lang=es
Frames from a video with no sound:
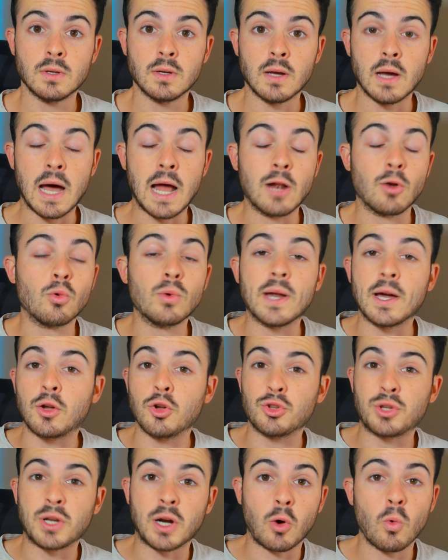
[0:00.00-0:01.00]
Alguna que
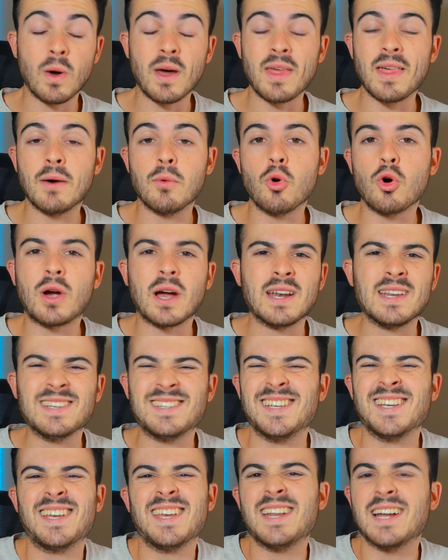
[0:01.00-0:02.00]
otra jugada Boca ni
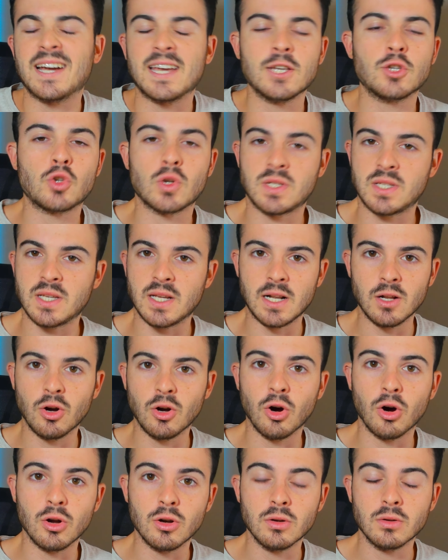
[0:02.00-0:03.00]
siquiera quiso hacer el
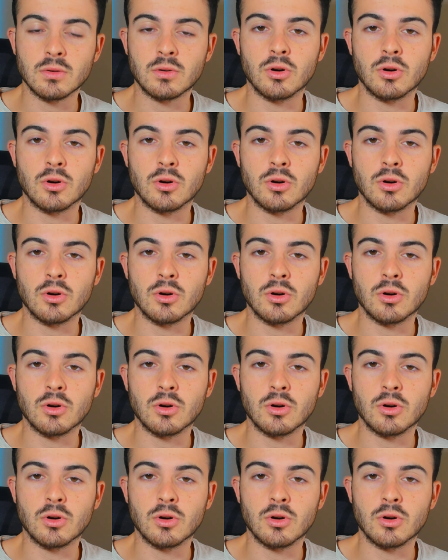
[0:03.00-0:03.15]
gol,